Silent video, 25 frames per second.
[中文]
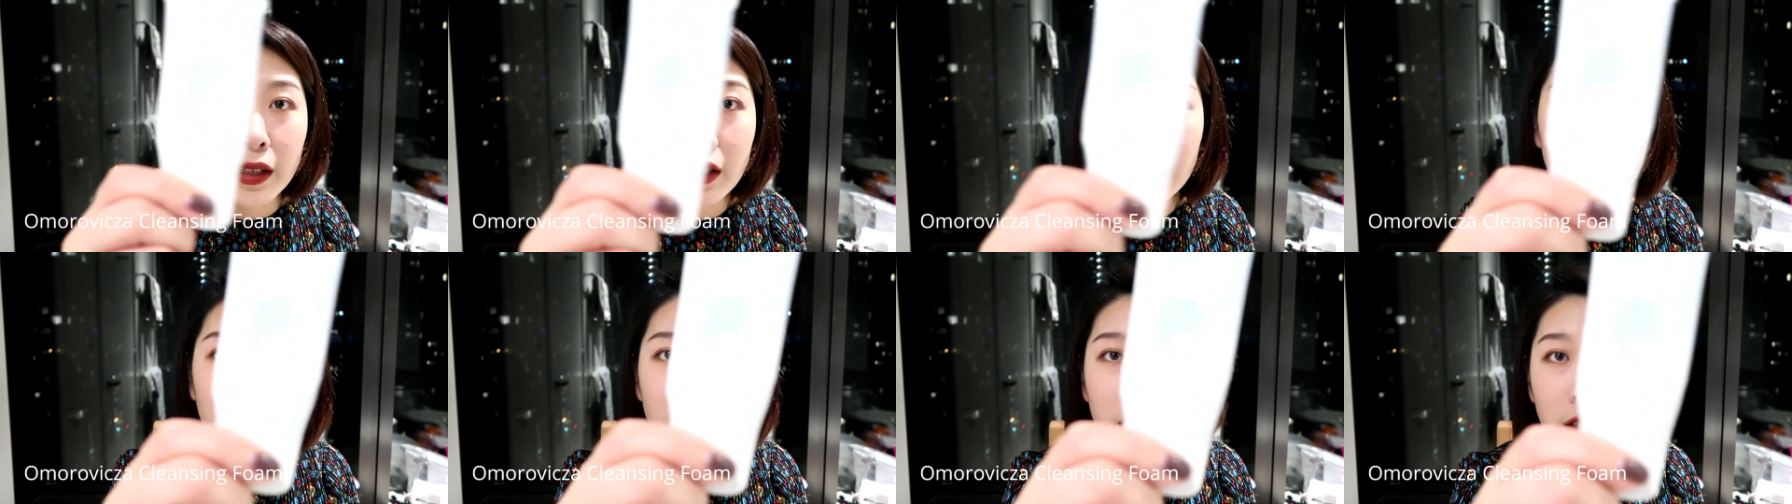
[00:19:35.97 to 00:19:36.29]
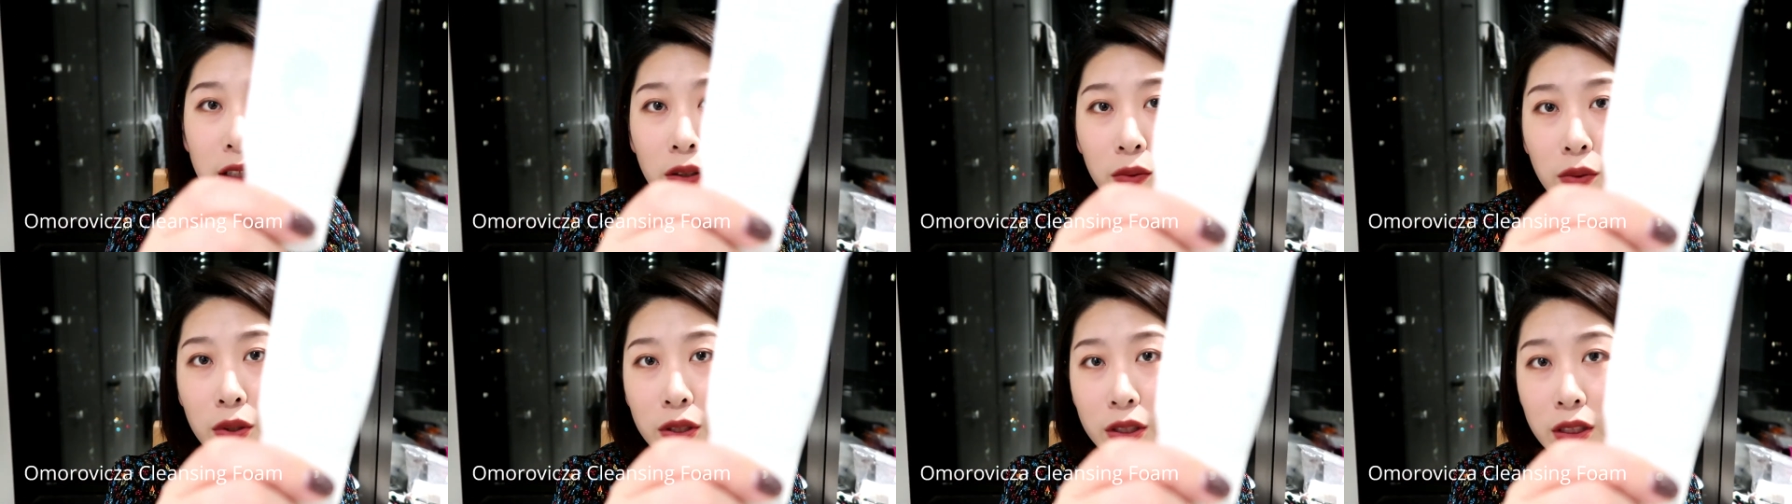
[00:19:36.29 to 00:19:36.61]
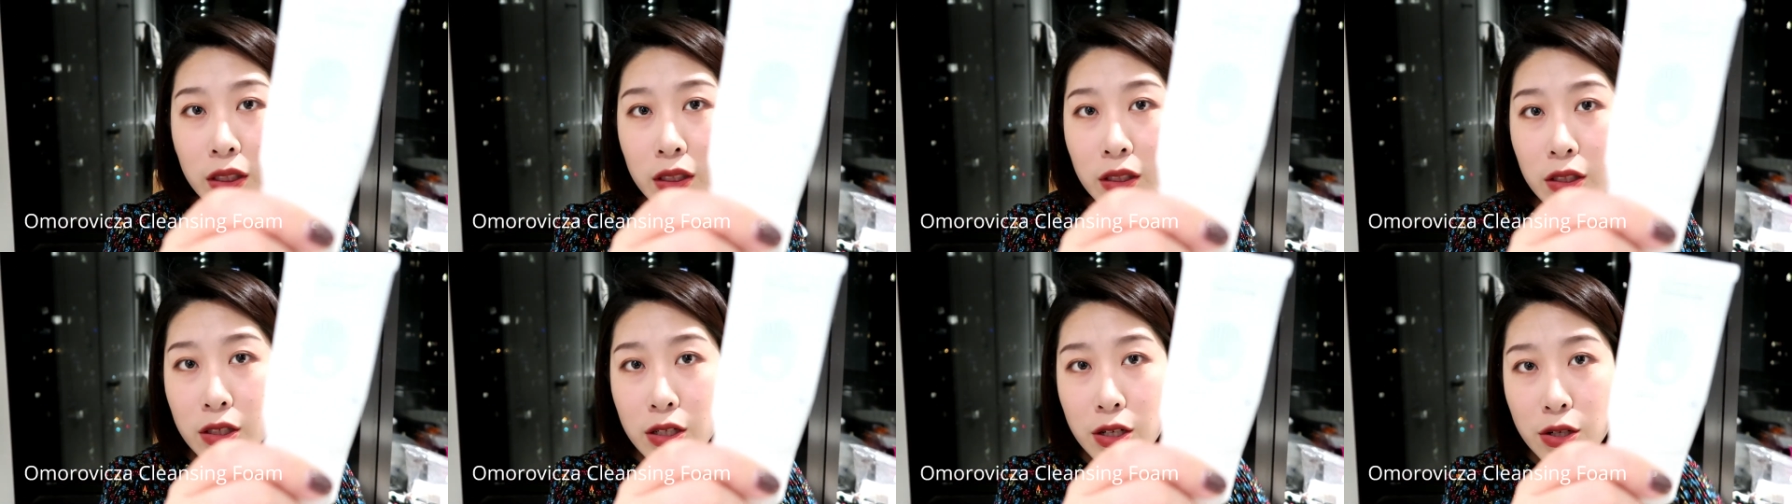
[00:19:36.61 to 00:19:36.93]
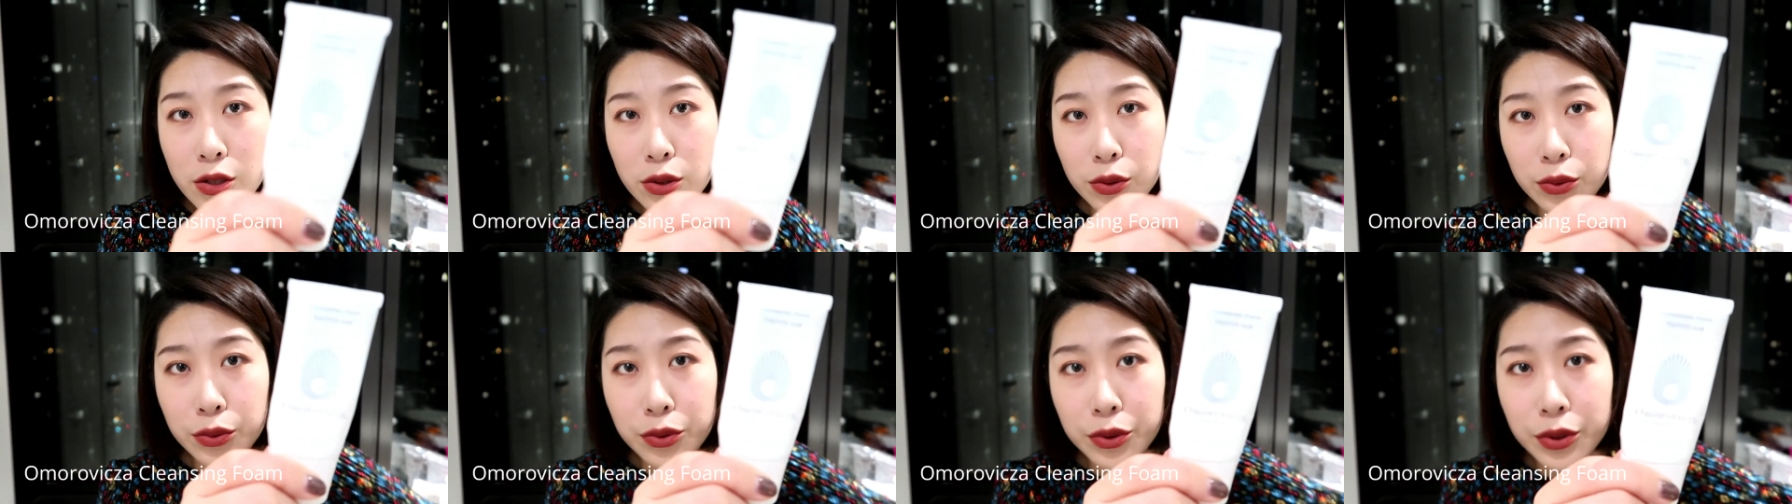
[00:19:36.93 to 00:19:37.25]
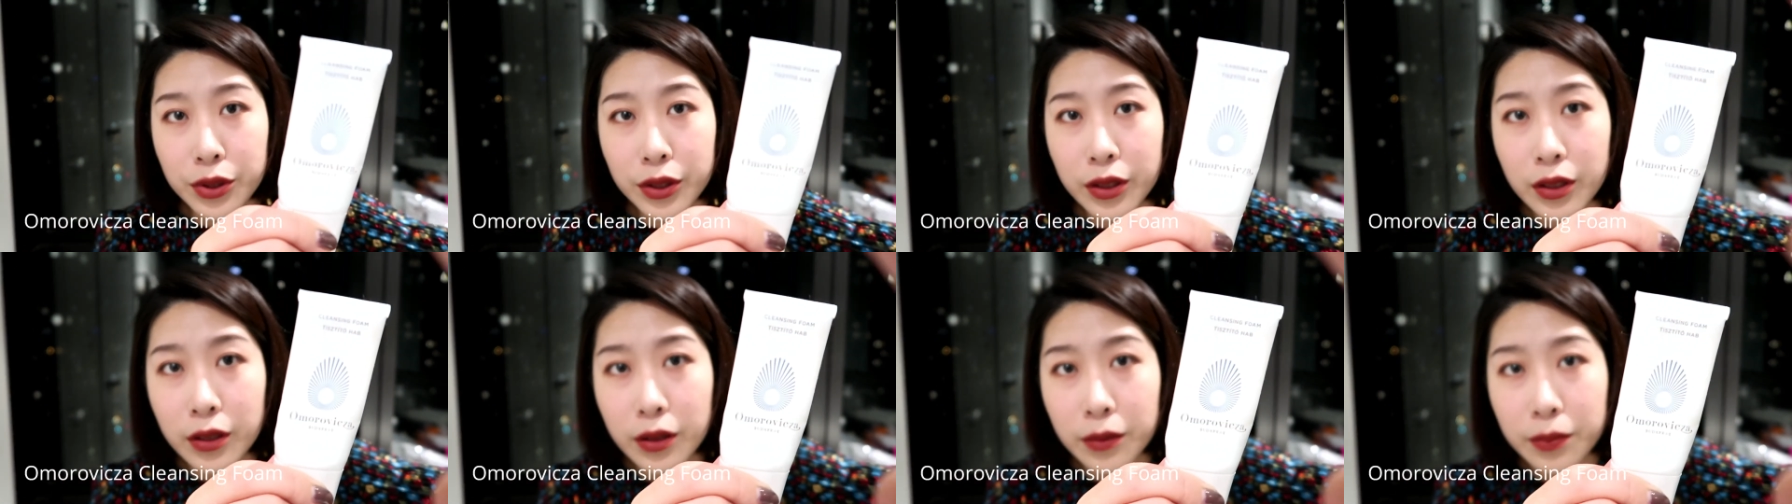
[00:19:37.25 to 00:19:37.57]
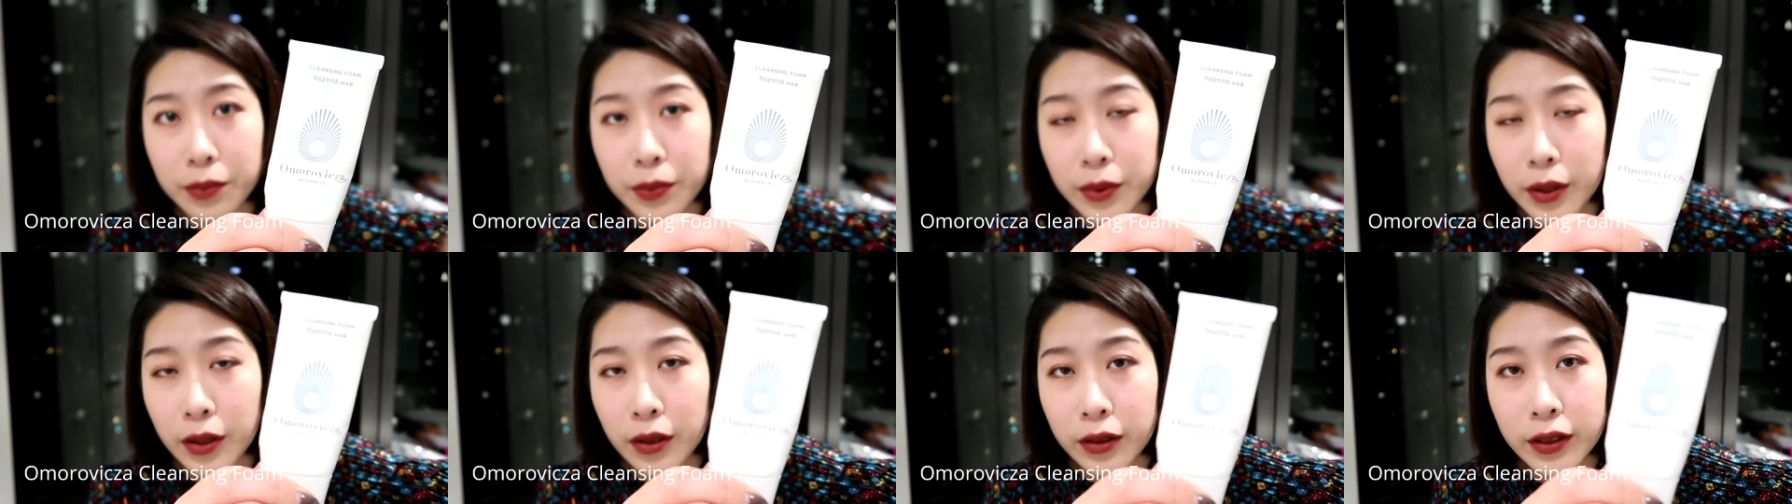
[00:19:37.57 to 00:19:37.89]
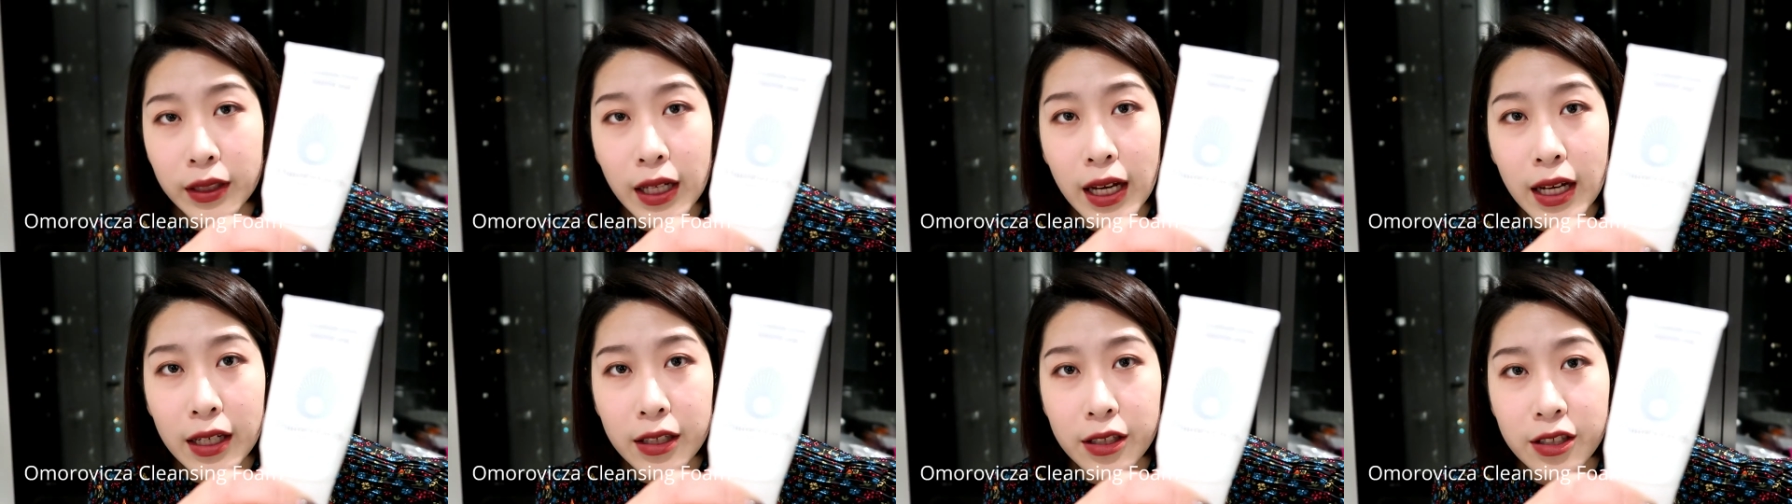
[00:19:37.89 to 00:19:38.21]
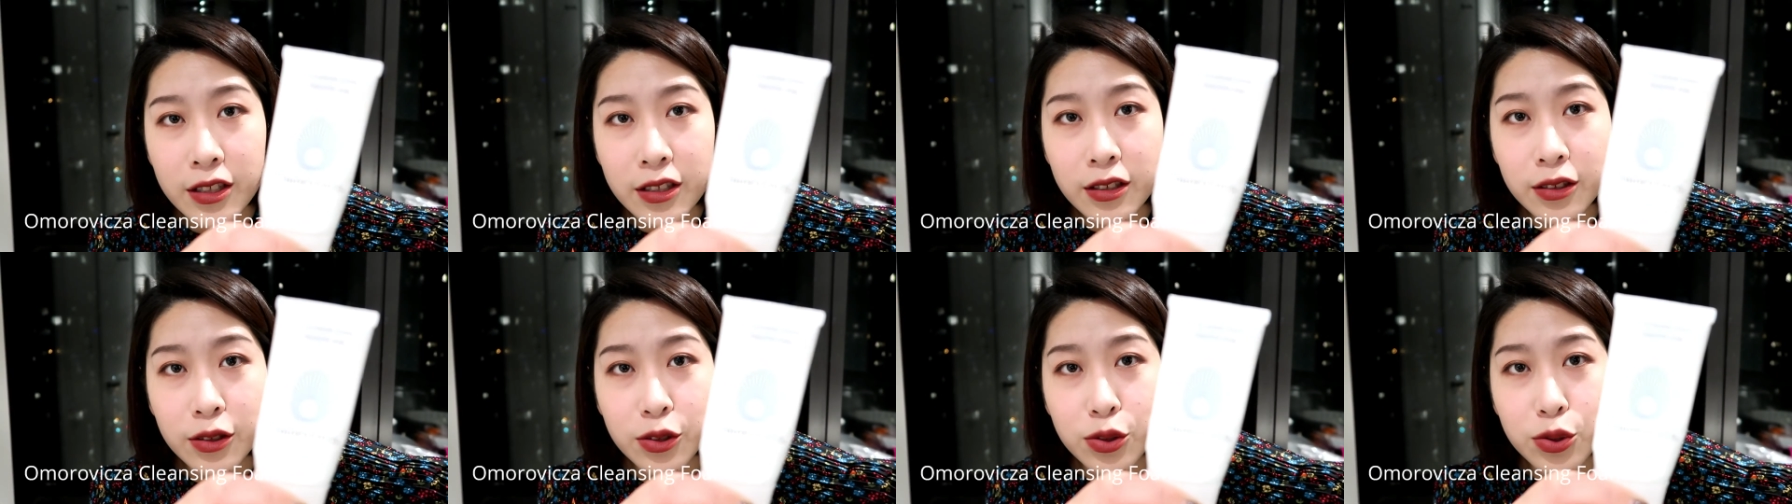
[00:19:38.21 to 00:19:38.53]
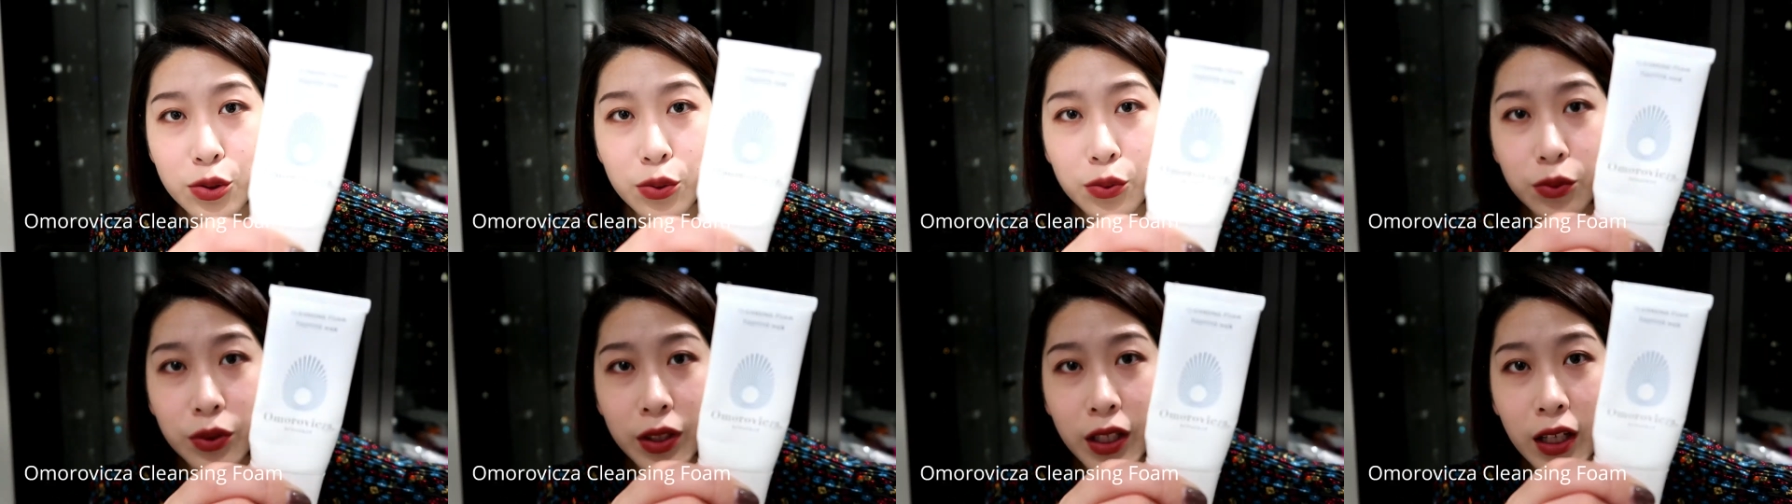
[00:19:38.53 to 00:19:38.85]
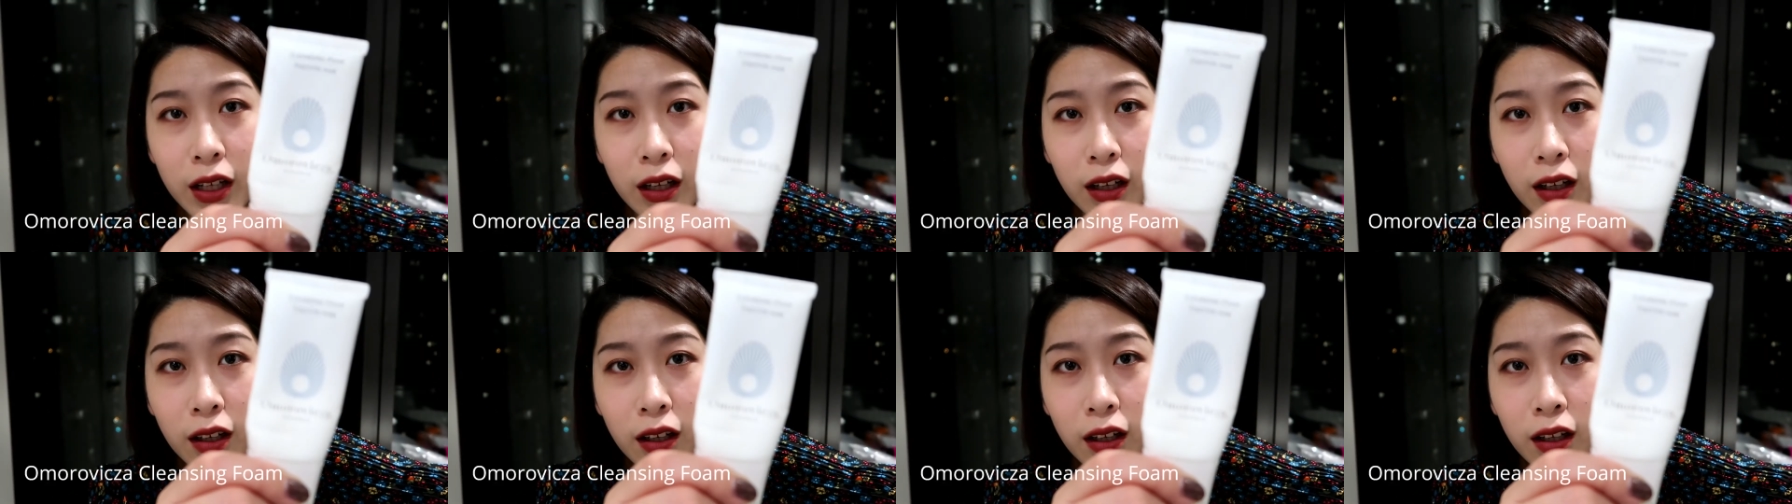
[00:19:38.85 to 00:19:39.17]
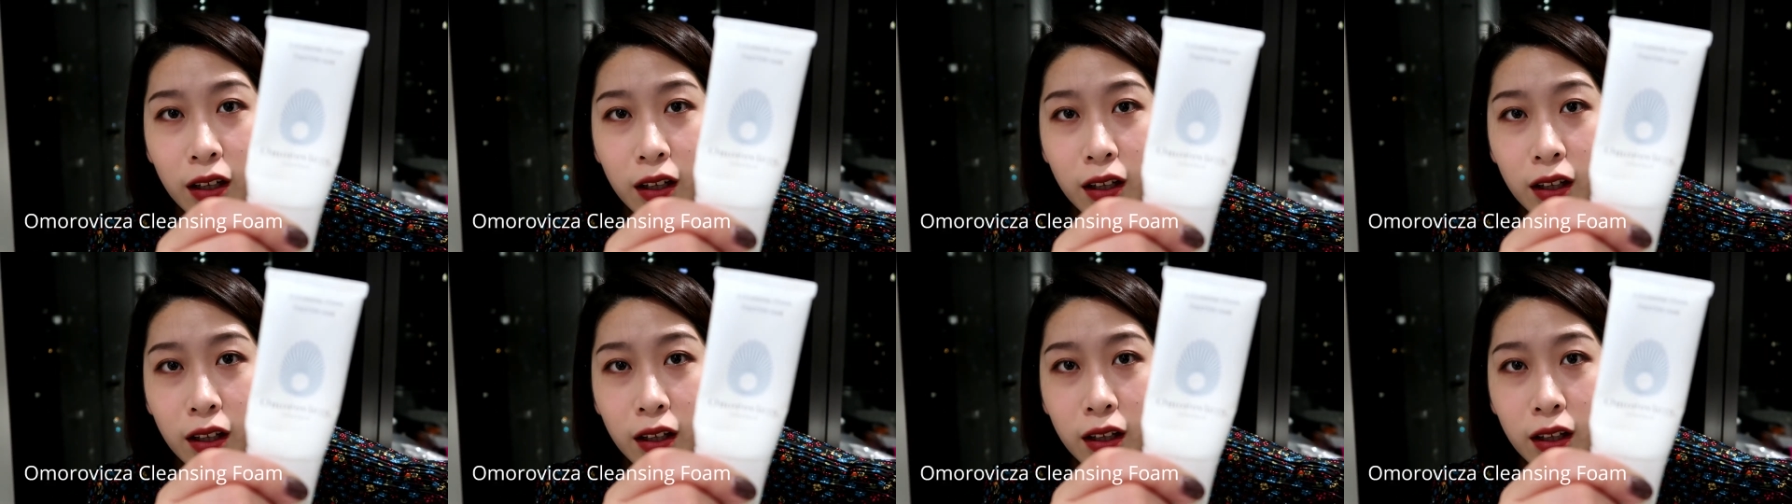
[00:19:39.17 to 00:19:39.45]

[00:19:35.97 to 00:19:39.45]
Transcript: 但是这我这个是属于一个比较大支的中样。